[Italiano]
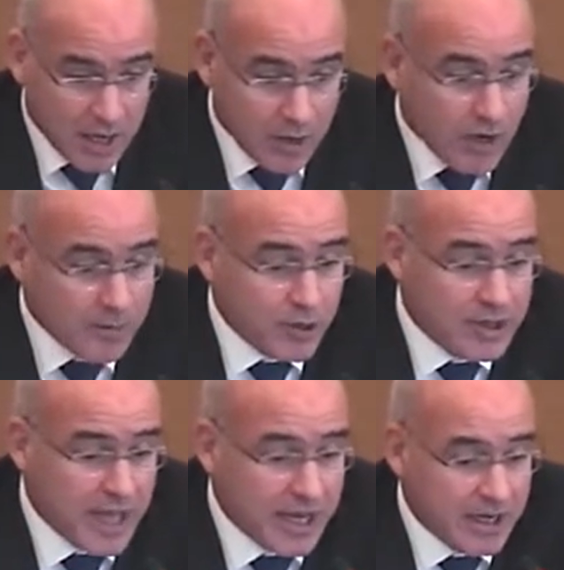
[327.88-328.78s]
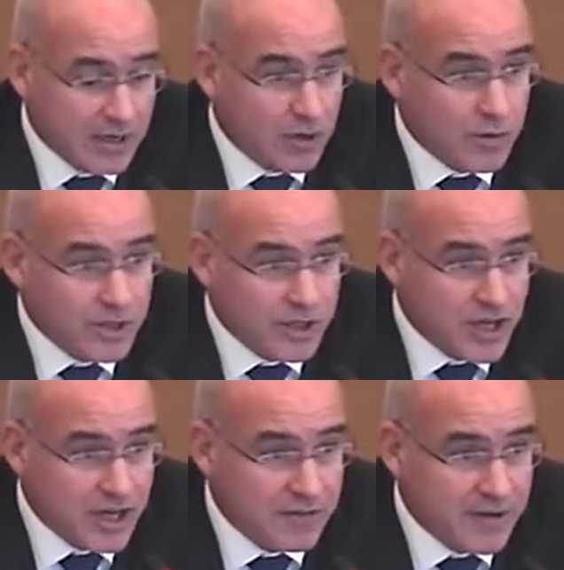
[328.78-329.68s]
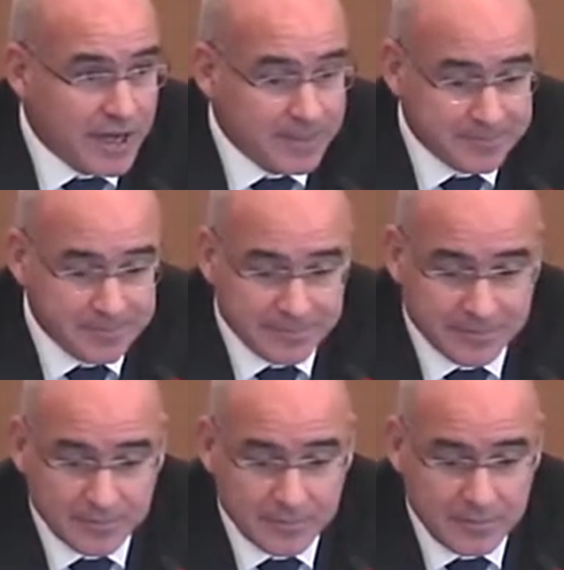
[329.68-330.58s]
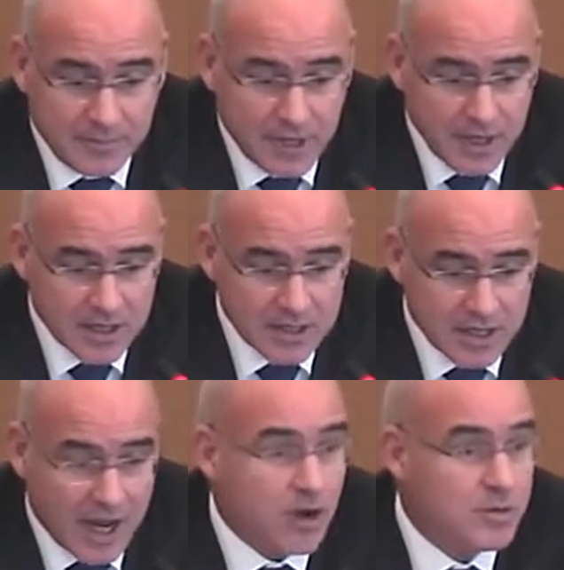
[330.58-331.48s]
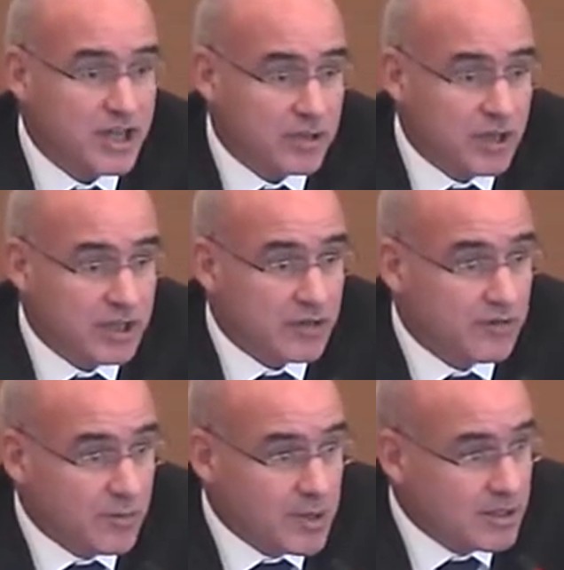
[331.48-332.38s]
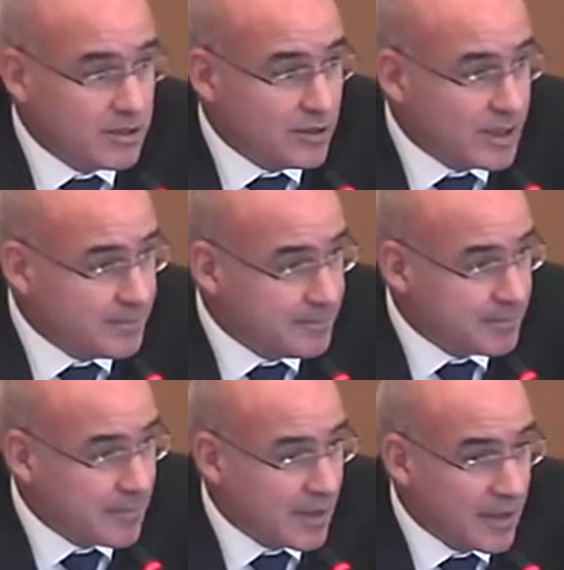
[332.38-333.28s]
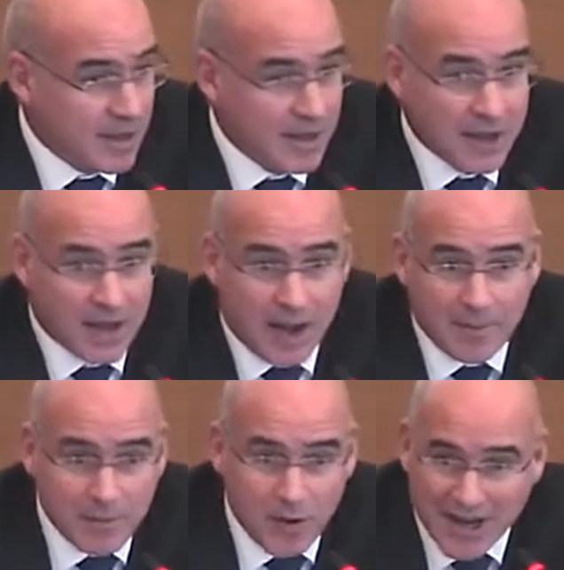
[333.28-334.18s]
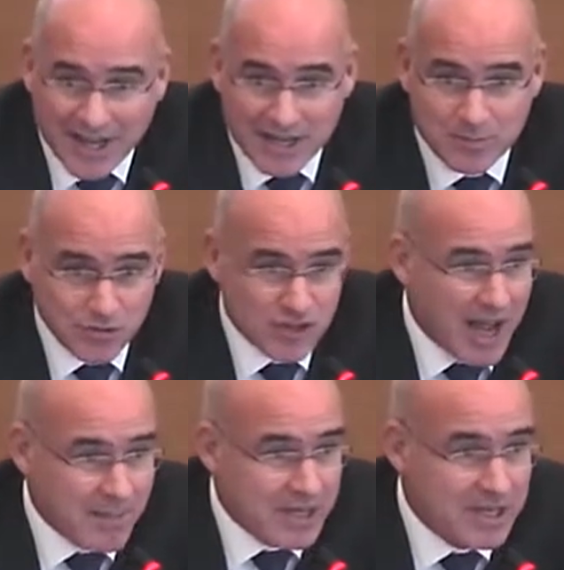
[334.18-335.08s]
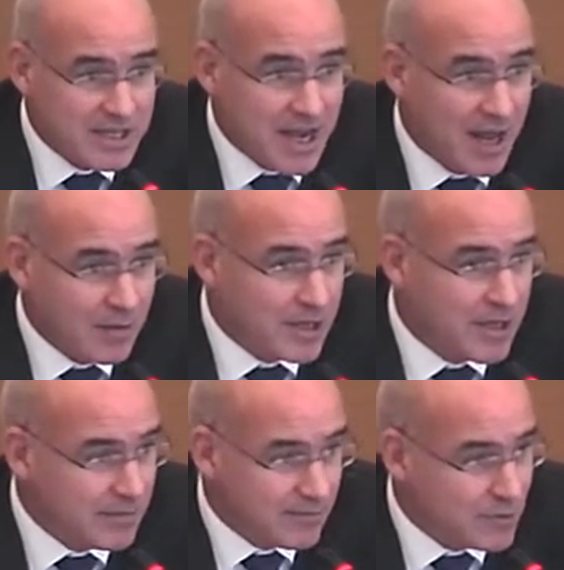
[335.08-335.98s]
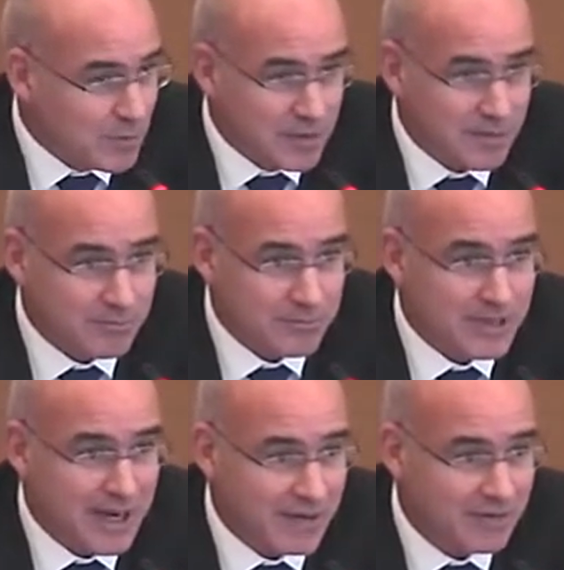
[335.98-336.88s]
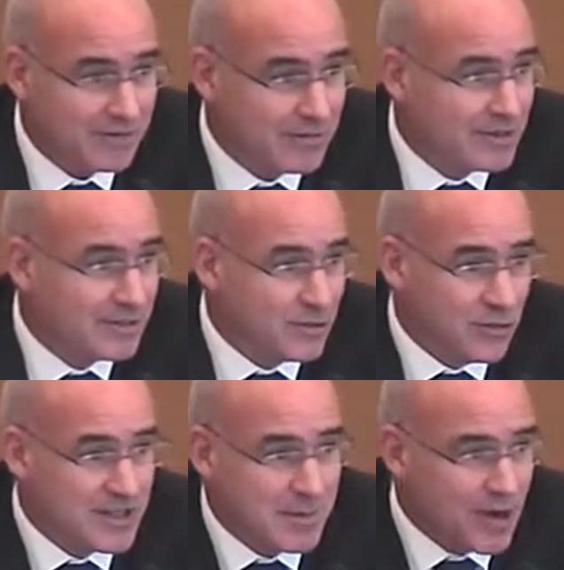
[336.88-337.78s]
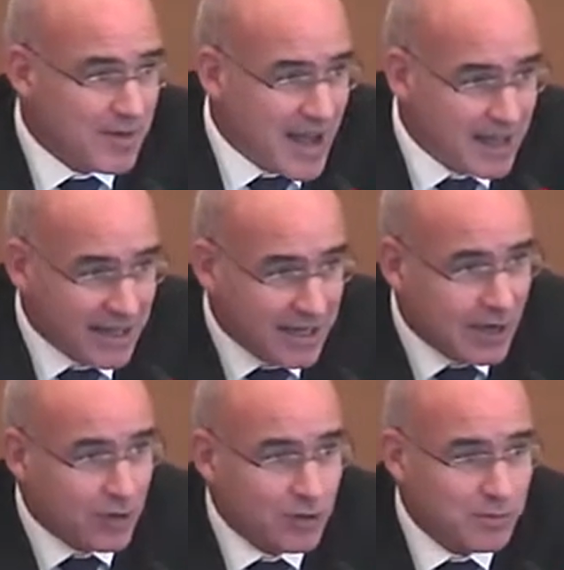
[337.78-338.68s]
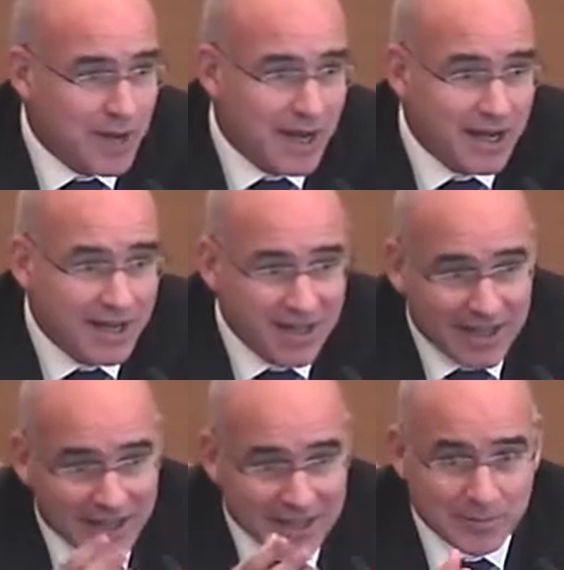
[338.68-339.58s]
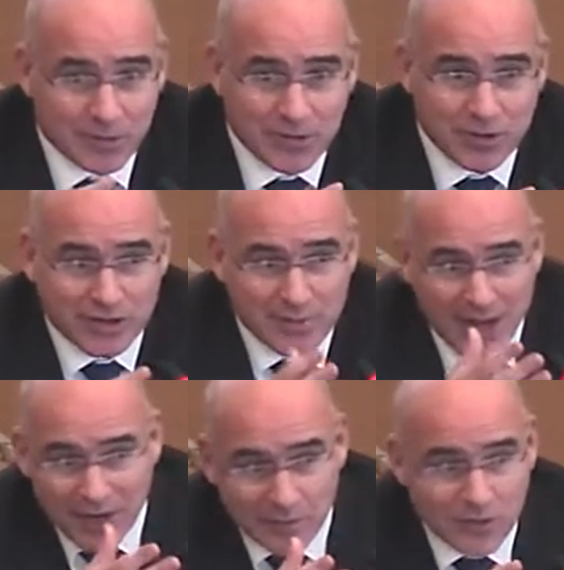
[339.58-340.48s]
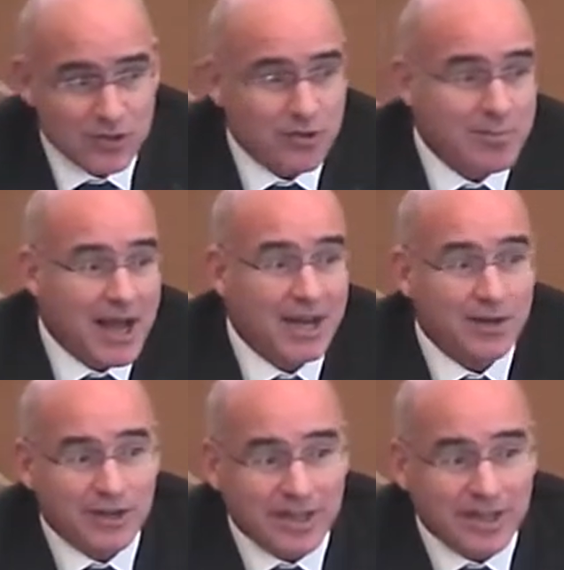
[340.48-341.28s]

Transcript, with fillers: Allora il Politecnico 15 anni fa ha cominciato una trasformazione. Abbiamo anche i responsabili in sala, quindi insomma, se, se la, dove siamo arrivati è anche colpa del professor De Mani, del professor Baglio,